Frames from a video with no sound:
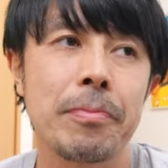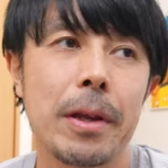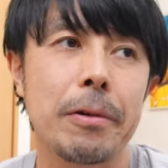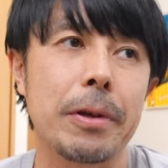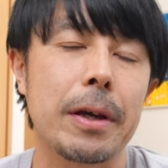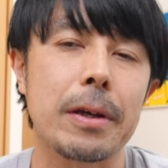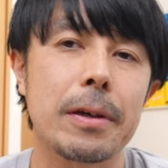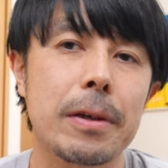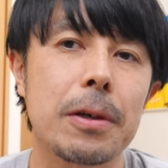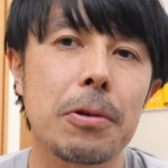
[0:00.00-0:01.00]
なので、
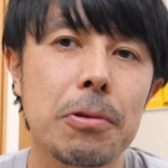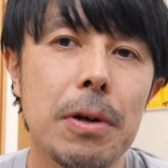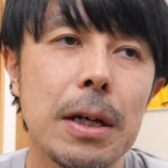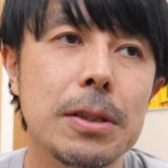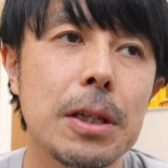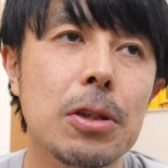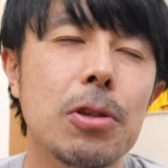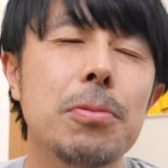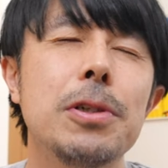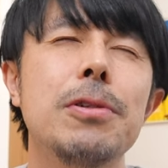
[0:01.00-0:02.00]
結局は
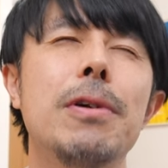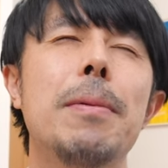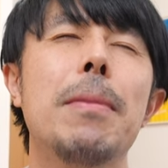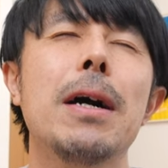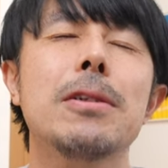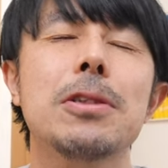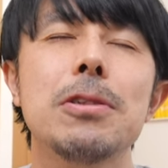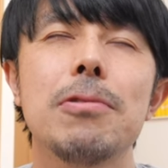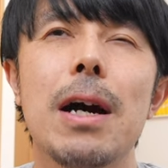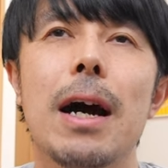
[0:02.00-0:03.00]
ZV-1 Mark
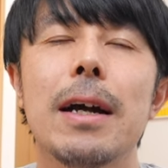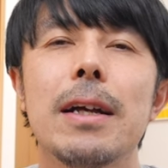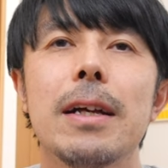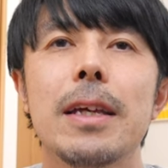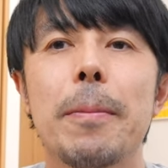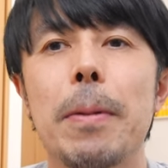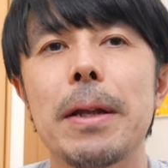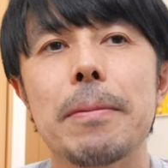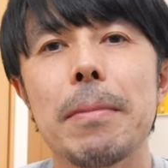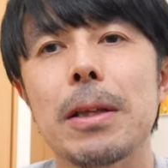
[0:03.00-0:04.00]
II は、やっぱ
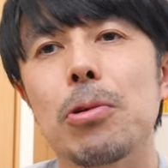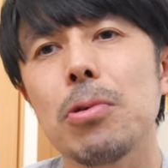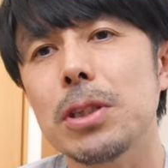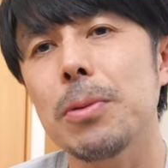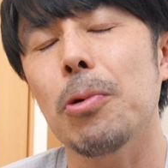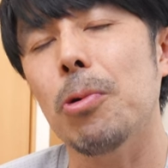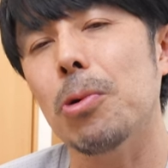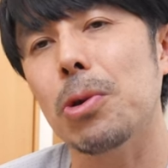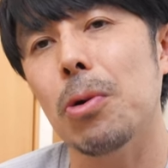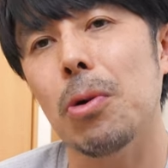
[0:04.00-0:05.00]
りまあどうしても
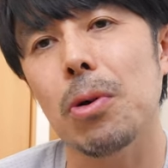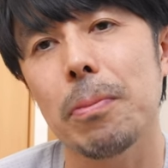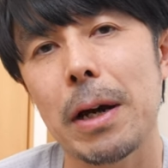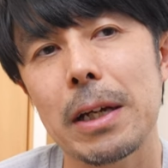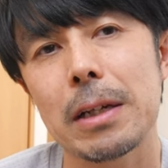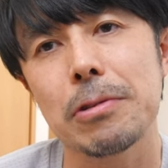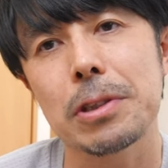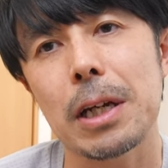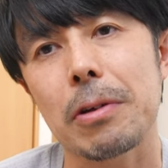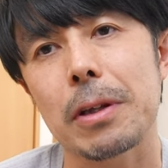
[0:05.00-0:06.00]
音、周りがう
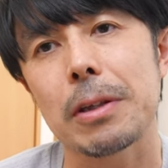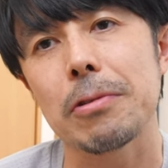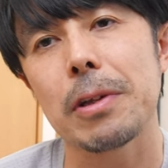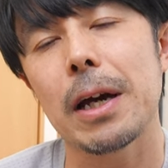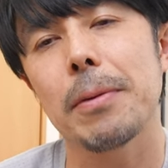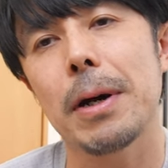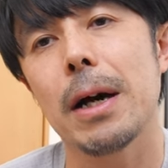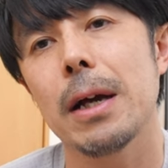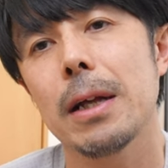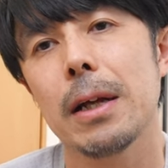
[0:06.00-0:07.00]
るさいとかっていうんであれ
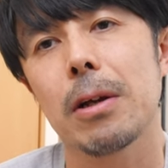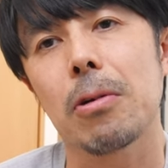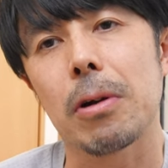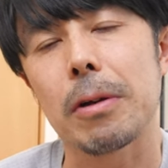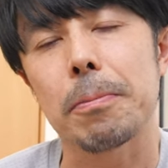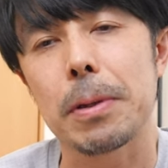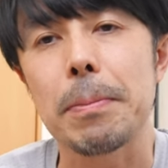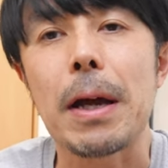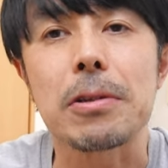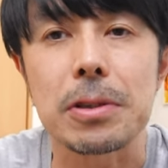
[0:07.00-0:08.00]
ば、これ
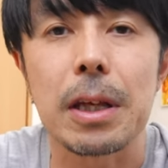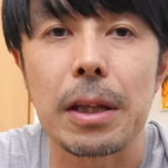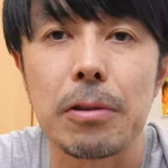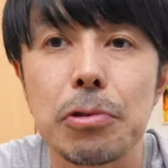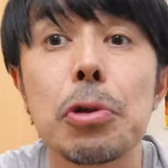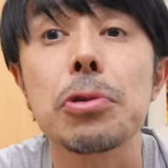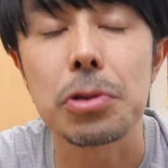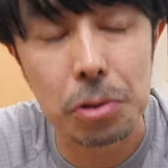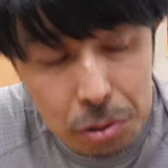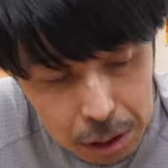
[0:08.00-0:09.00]
ピンマイクつけて運用
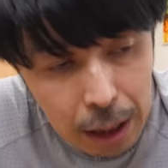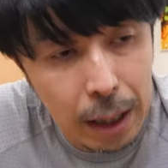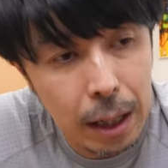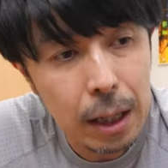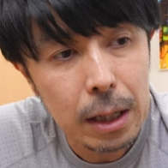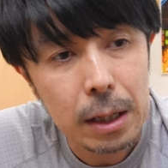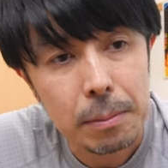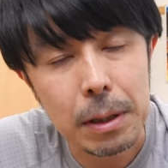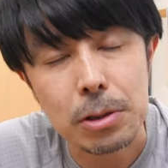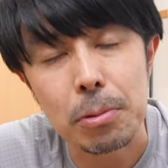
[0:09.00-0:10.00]
するか、
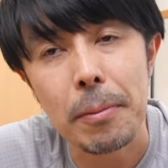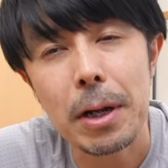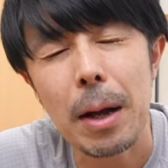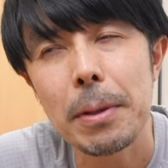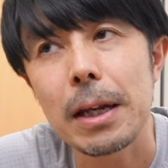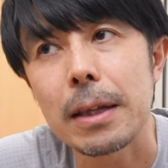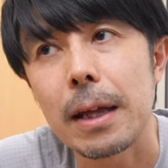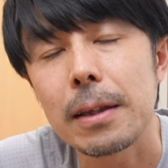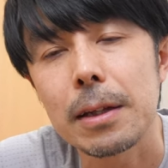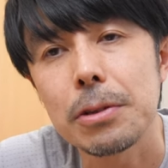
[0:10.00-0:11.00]
まあそのままカメラ
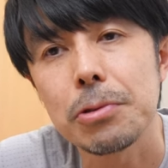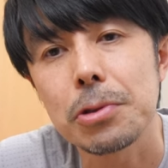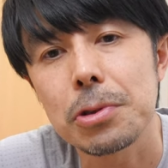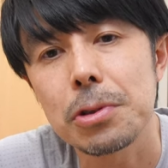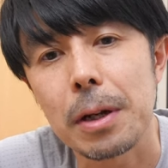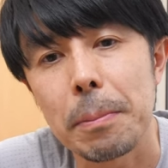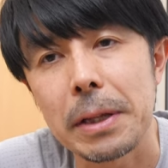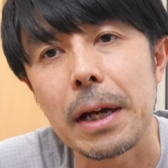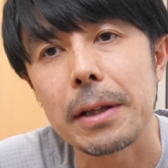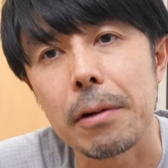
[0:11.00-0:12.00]
単体で運用するというのは
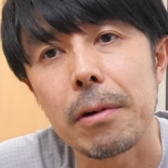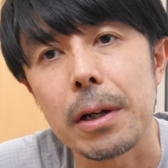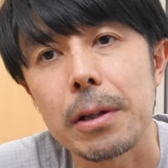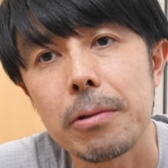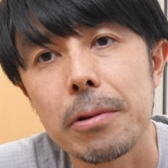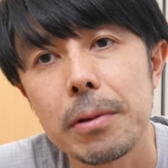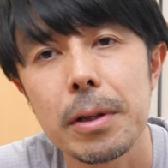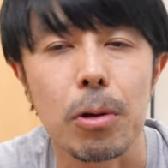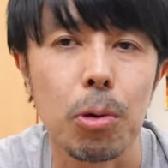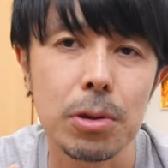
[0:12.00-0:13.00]
ベターなのかなと。
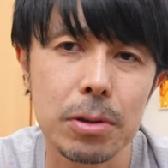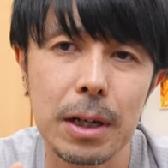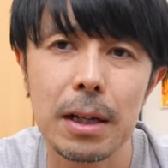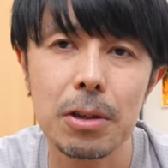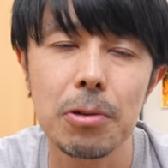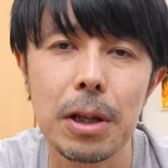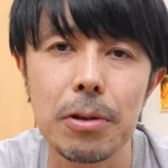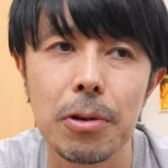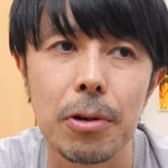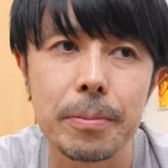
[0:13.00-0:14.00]
で、こういう環境で
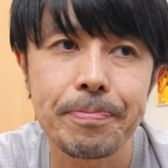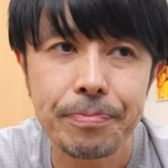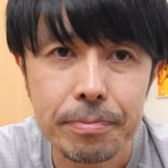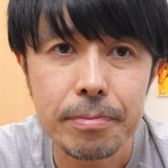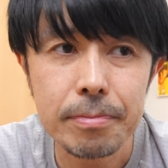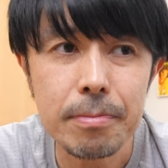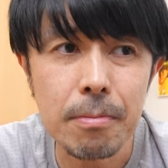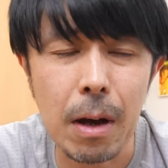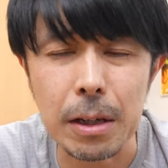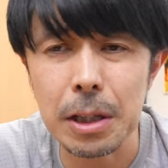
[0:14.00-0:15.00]
の、
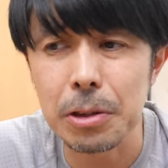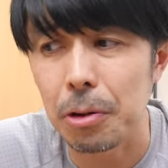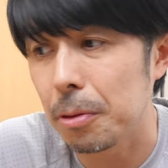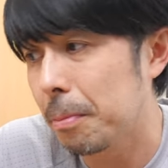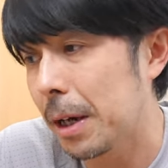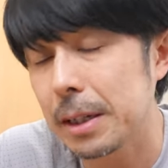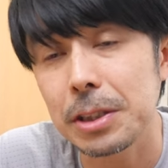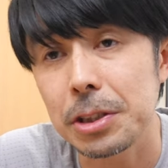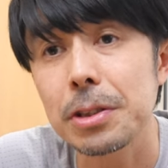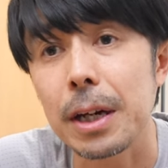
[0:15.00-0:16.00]
ある程度周りが
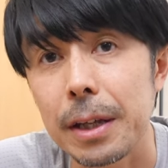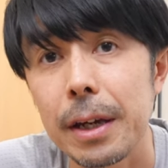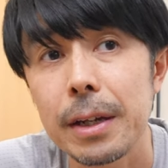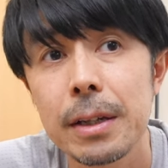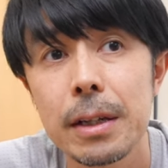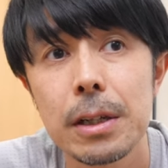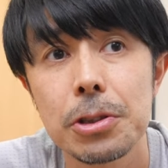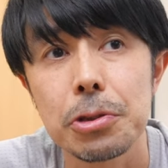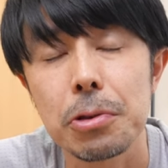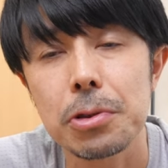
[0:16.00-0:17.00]
静かで
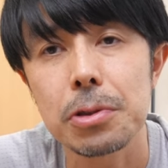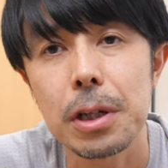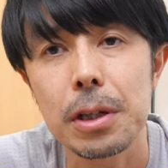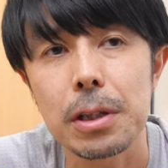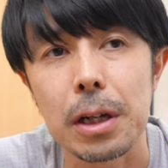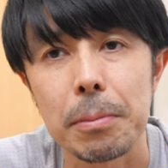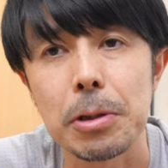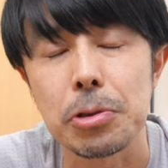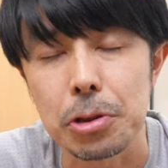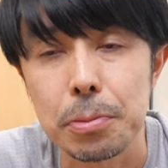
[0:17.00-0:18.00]
収録するだけだったら
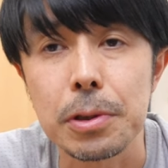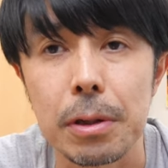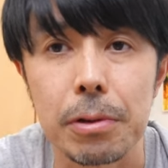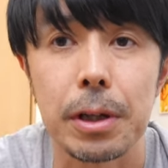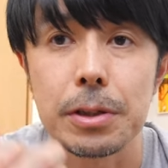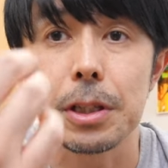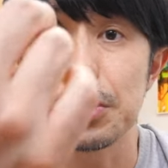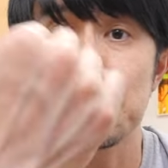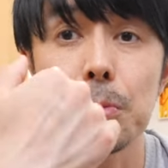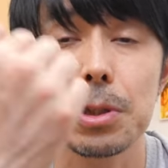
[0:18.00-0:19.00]
もう十分なので、全
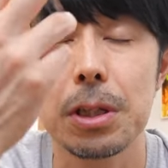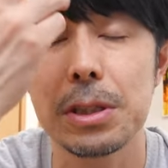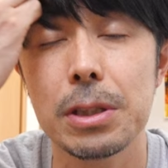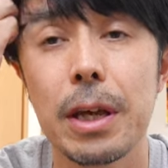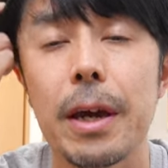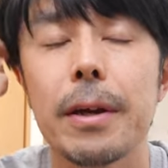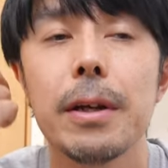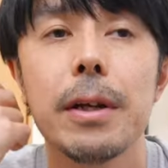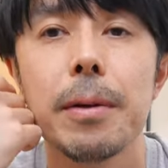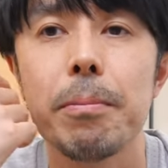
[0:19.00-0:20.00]
指向性にして、
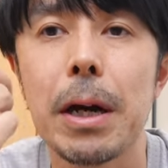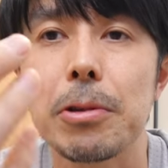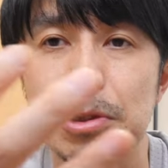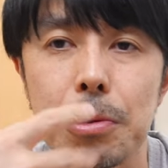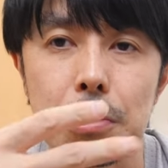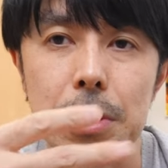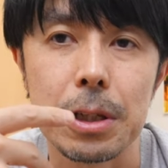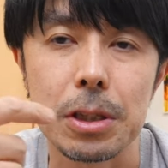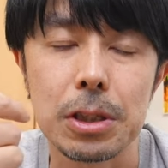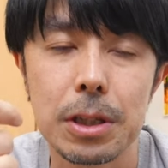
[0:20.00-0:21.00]
前の指向
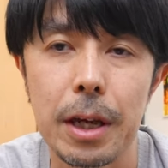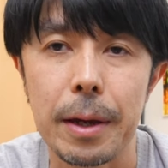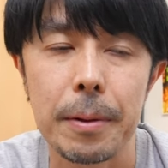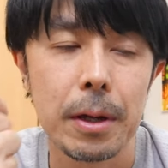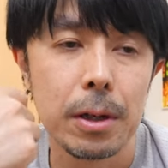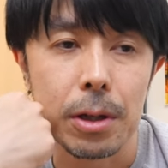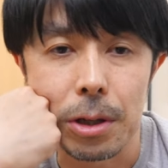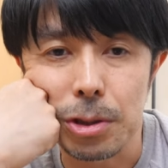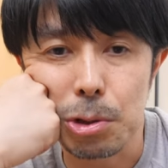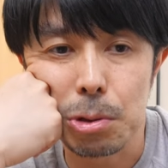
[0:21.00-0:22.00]
性にして、
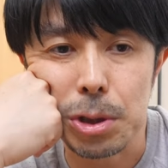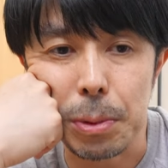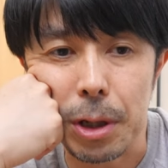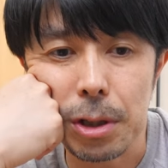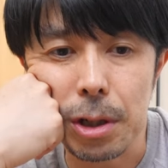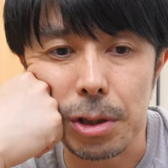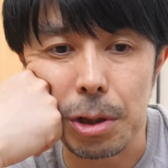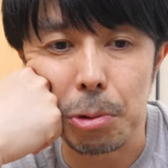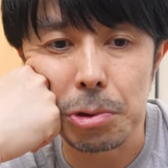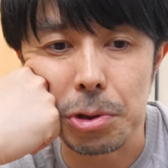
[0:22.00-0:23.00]
収録すればかなり
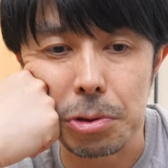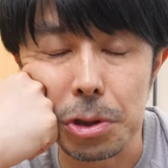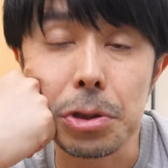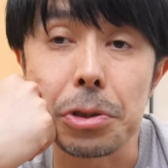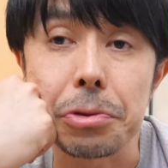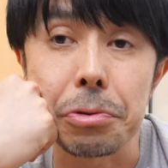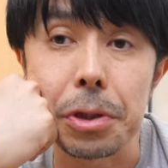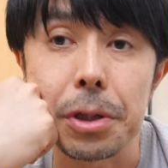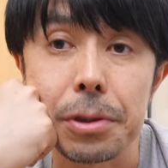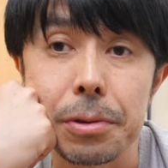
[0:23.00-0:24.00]
ね、音質いいんですよ
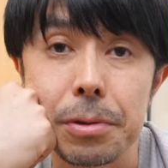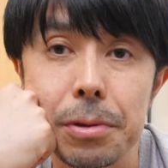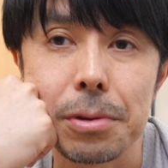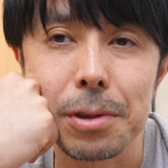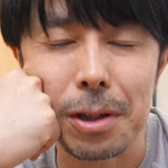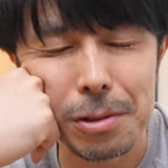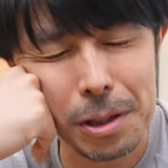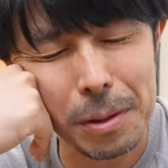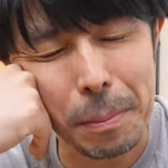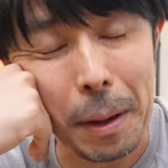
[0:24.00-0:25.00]
ね。なん
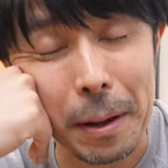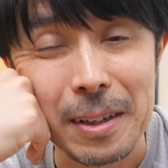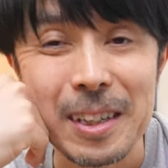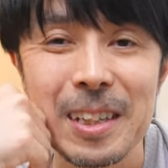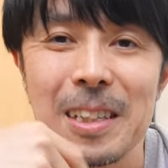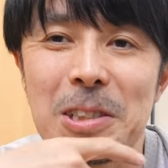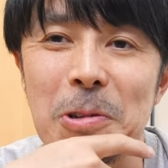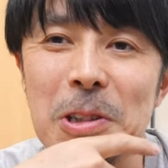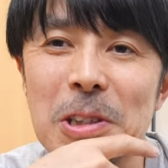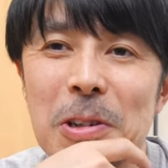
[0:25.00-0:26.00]
でやっぱ
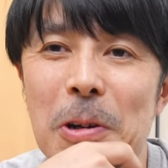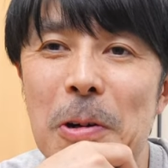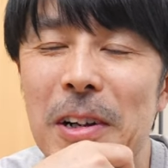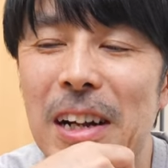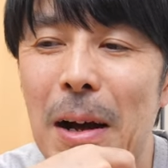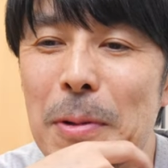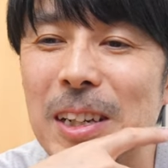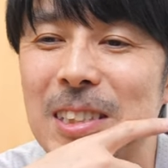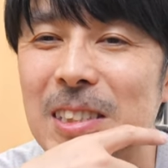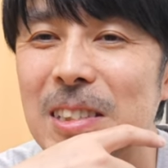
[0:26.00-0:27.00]
ソニーの
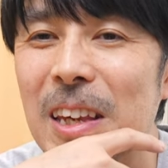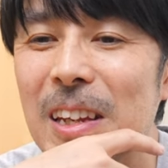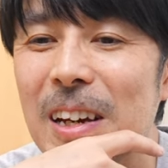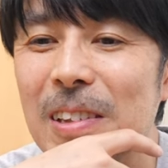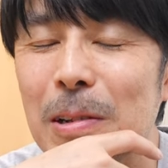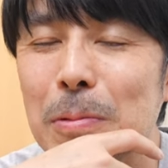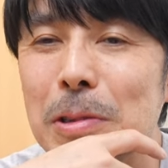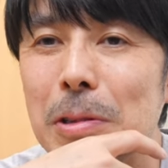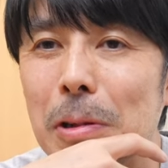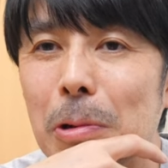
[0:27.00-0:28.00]
カメラすげえなと思う
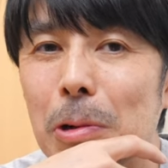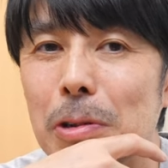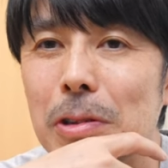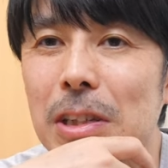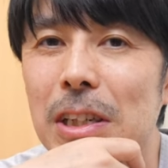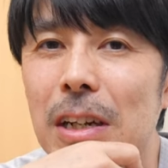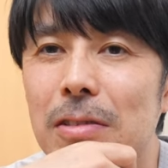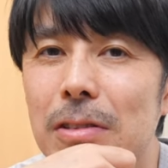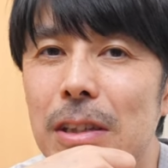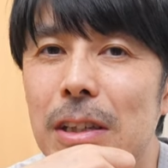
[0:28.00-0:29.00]
んですよね。こういう気
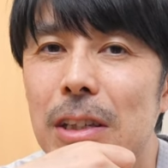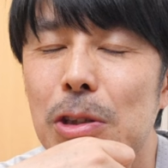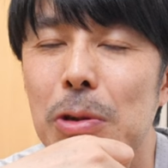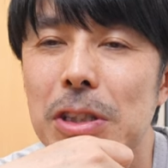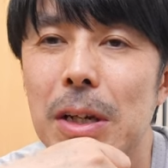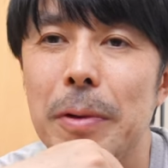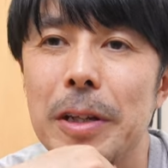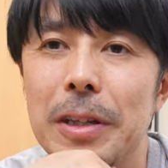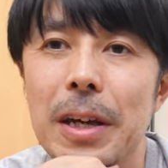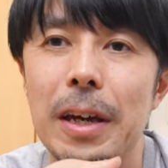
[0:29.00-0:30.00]
楽に一人喋
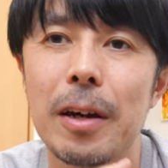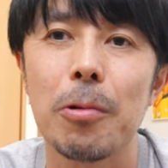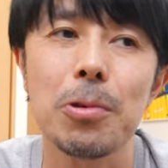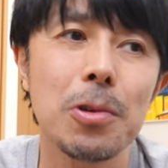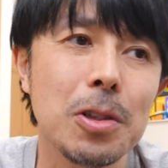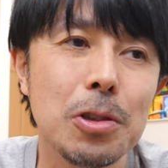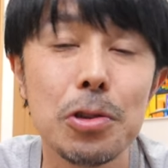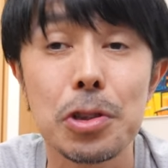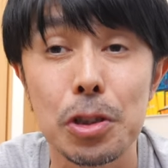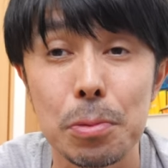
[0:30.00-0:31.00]
りで、本当に
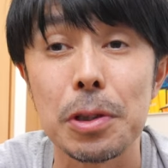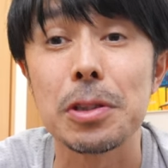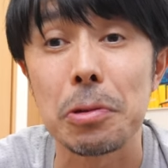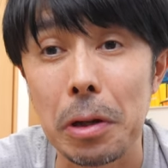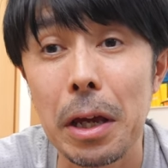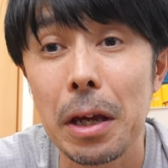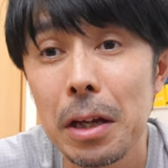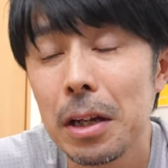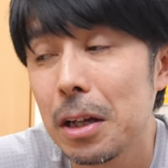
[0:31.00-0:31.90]
YouTube ですよね。